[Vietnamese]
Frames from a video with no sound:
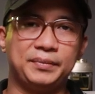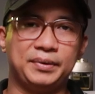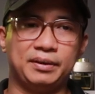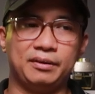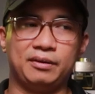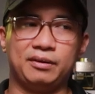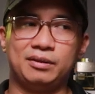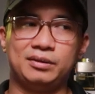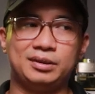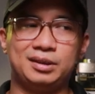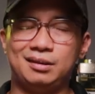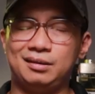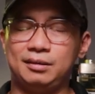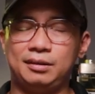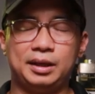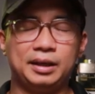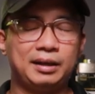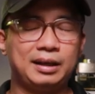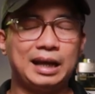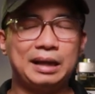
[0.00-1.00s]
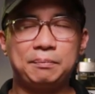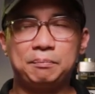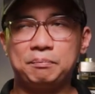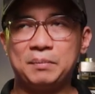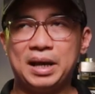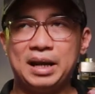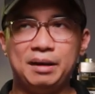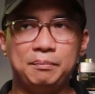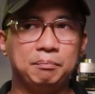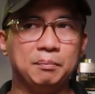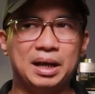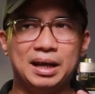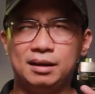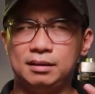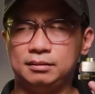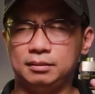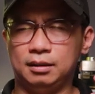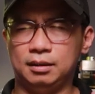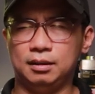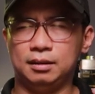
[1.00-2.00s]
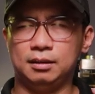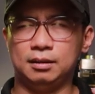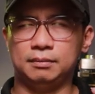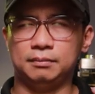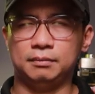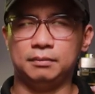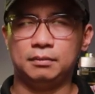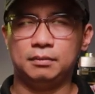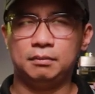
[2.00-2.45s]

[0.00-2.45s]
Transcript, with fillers: mà nó rất cái cách bẹt bẹt uh, ờ,